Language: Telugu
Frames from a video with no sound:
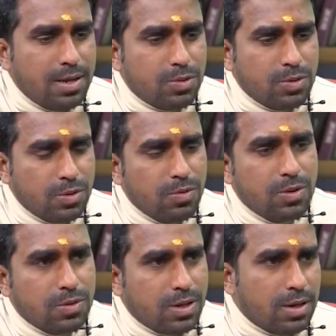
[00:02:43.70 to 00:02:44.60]
ఇప్పుడు
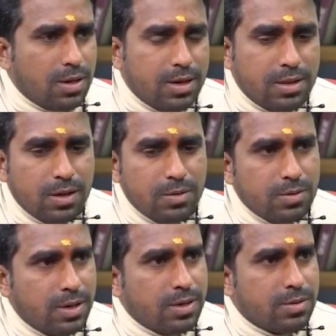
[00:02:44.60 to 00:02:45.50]
గురువులు ఉన్నారు అంటే తెలుగు
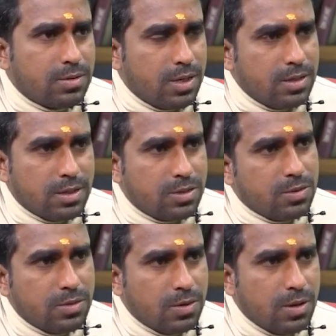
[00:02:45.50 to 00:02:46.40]
నేను
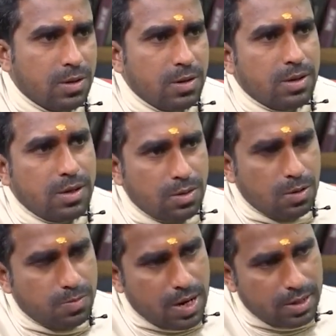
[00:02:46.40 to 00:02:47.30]
ఛందస్సు
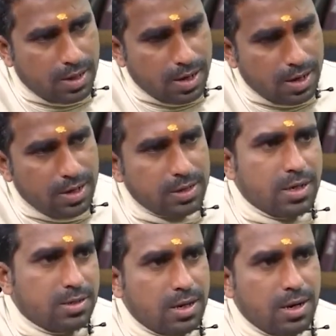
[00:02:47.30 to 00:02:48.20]
ఇందులో పాట అలంకార
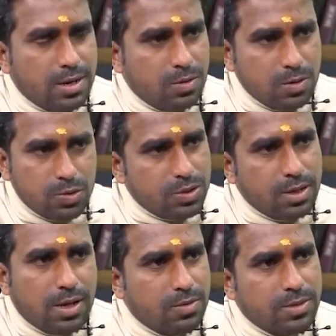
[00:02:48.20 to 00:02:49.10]
శాస్త్రాలు అనే కొన్ని
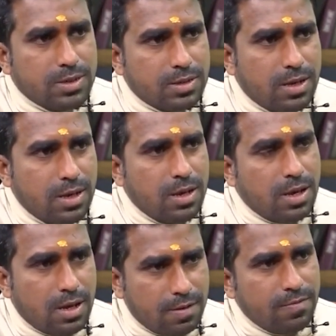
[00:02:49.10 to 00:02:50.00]
పుస్తకాలు ఉంటాయి
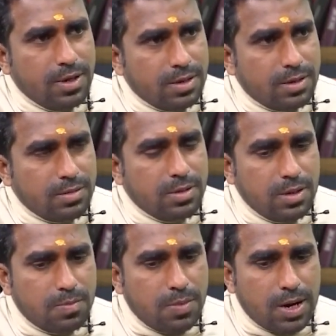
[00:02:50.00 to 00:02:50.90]
అవి
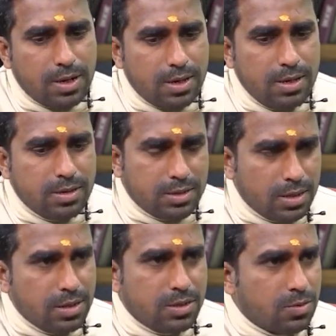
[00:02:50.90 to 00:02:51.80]
ఈ పాటకి
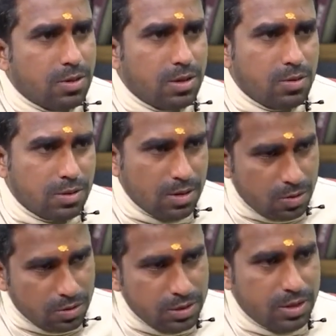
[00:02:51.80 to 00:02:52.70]
ఛందస్సు కూడా కొంత
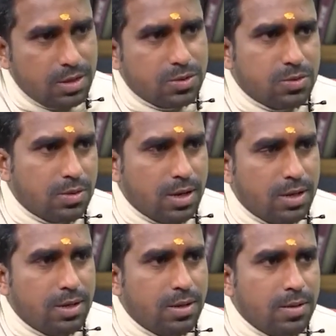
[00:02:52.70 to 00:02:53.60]
కొంత ఛందస్సు ఉంటుంది
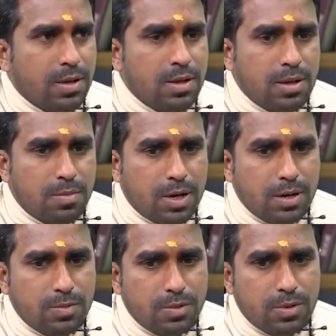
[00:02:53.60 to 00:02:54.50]
అంటే
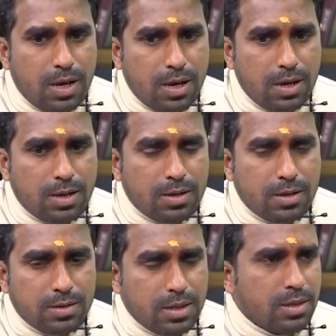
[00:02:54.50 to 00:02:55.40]
మనము
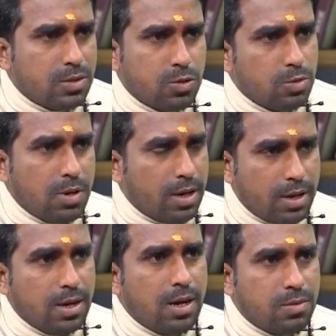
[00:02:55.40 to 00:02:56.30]
ఛందస్సు ఉత్పన్న
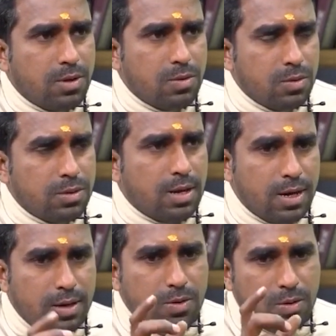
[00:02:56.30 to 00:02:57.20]
అట్లా కాకుండా కొంత
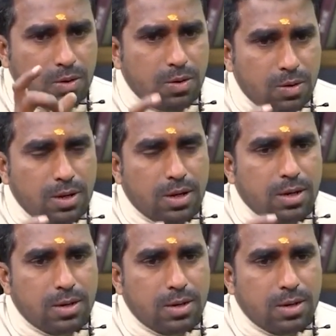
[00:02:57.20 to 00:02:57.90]
అంటే ఒక